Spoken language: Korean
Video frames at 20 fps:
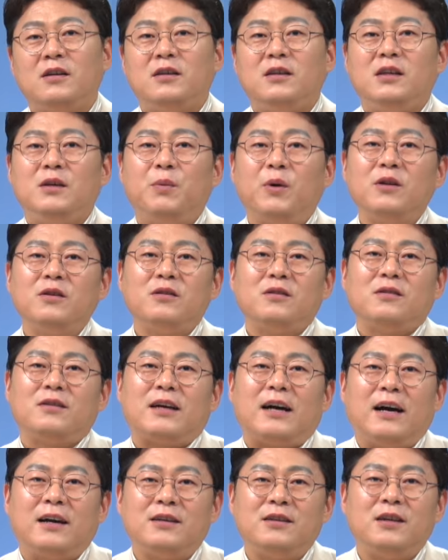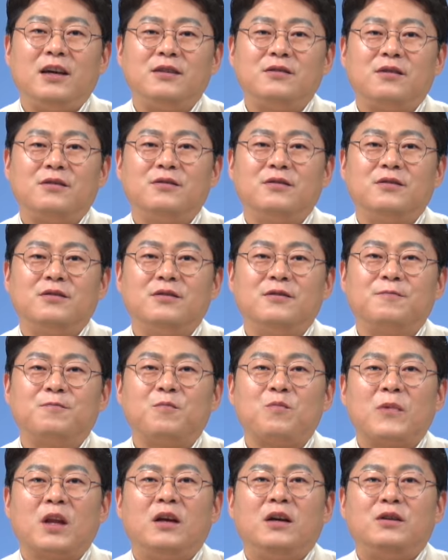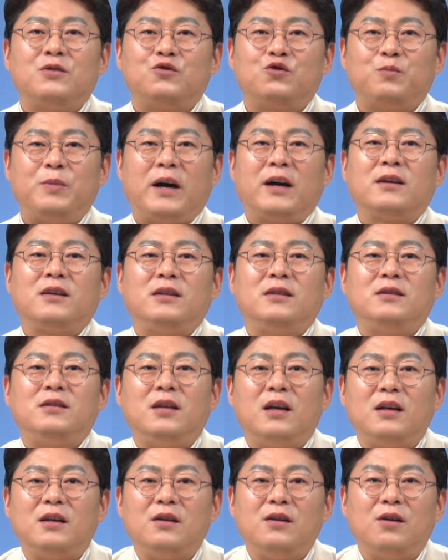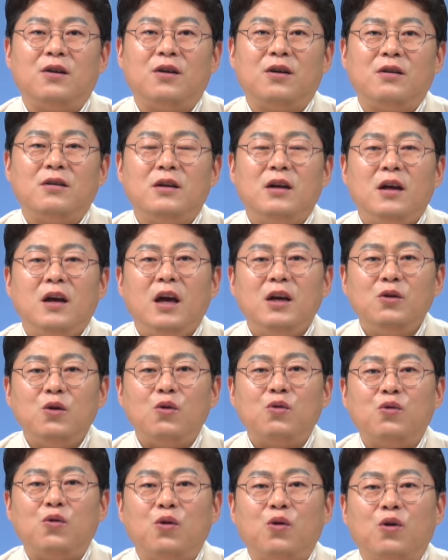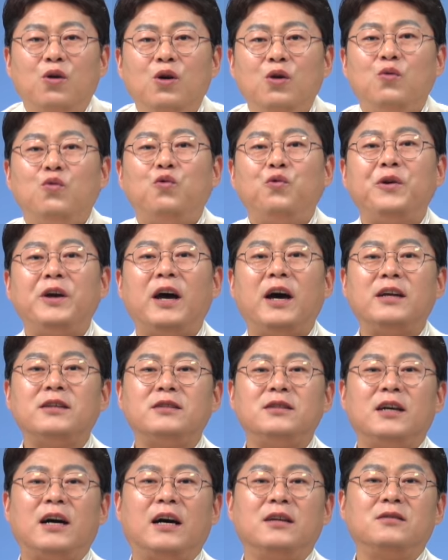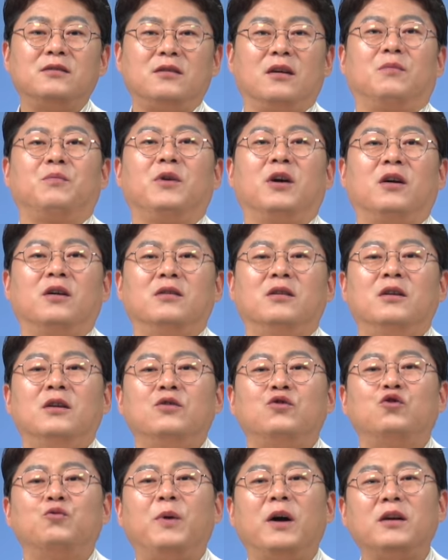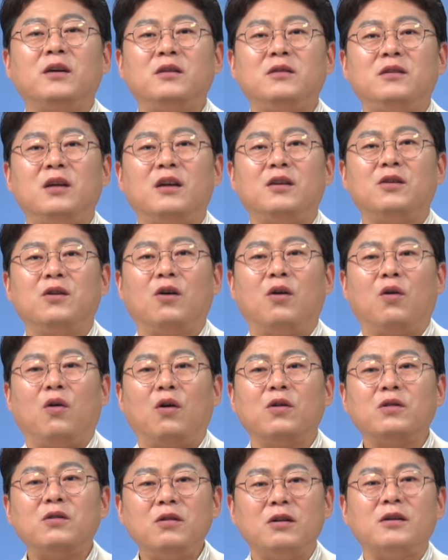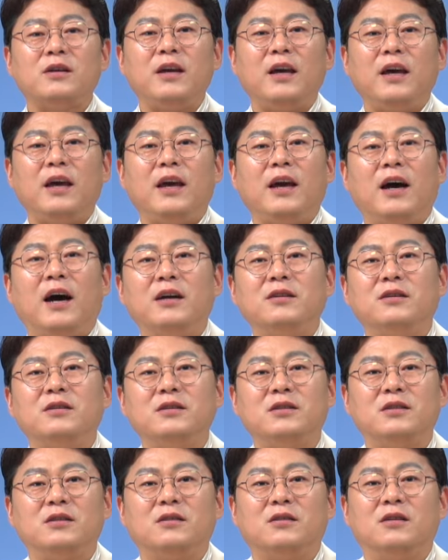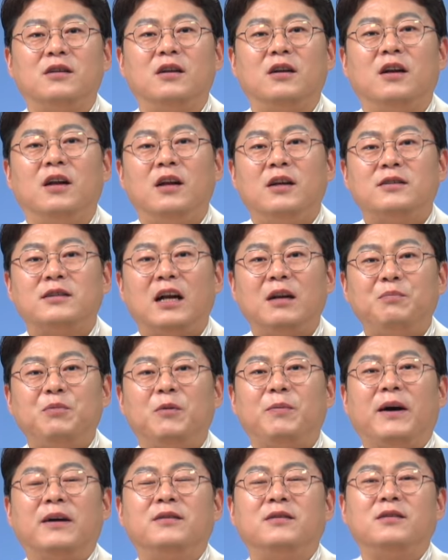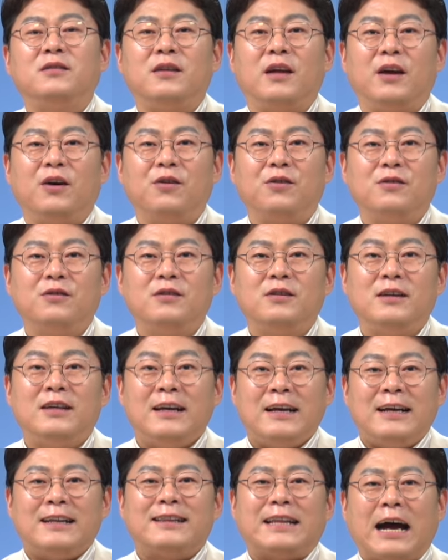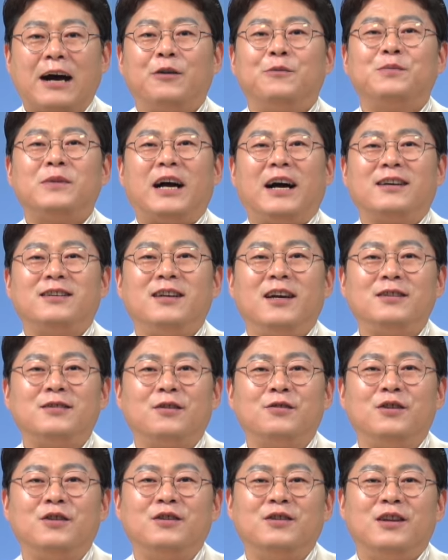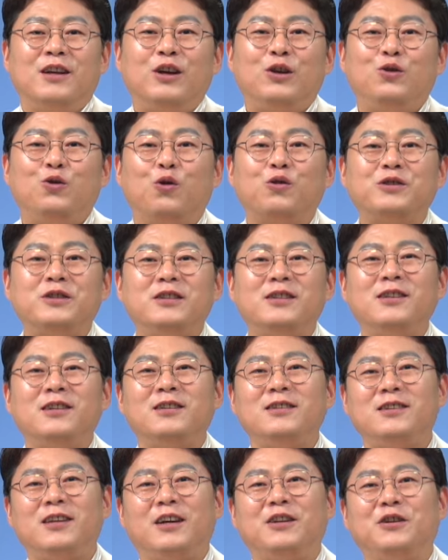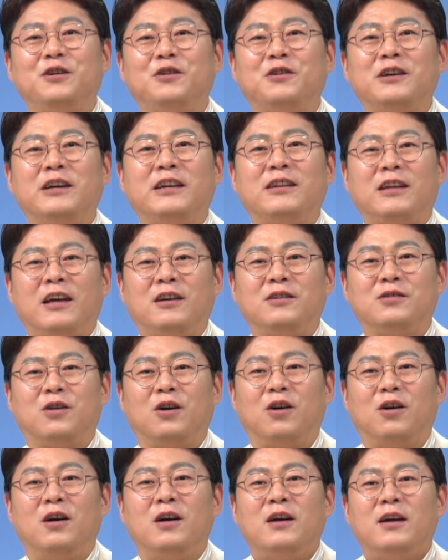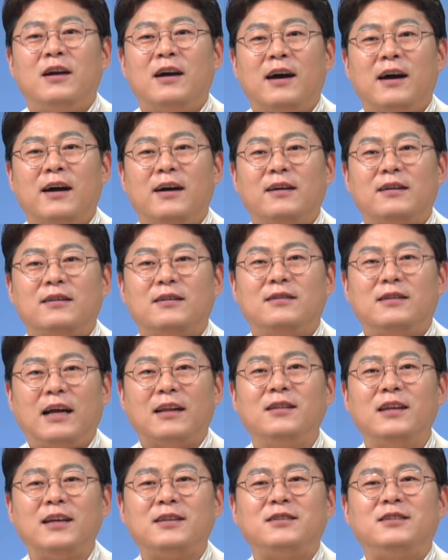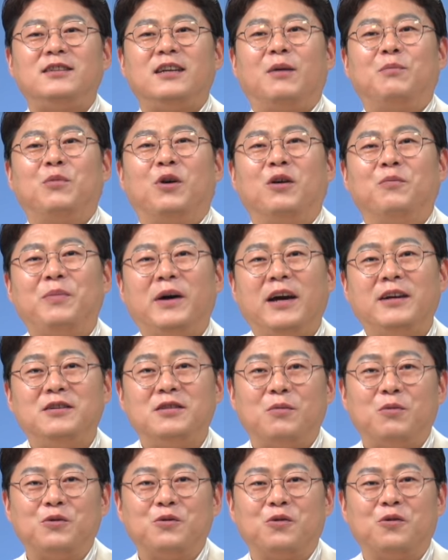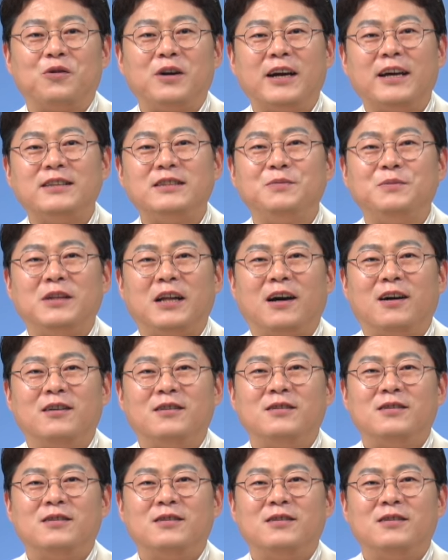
이번 강의에서는 주방 인테리어 해놓고 후회하지 않으려면 주방 인테리어 어떻게 해야 하는지를 살펴봤는데요. 다음 강의에서는 욕실 인테리어에 대해서 낱낱이 한번 파헤쳐 보도록 하겠습니다.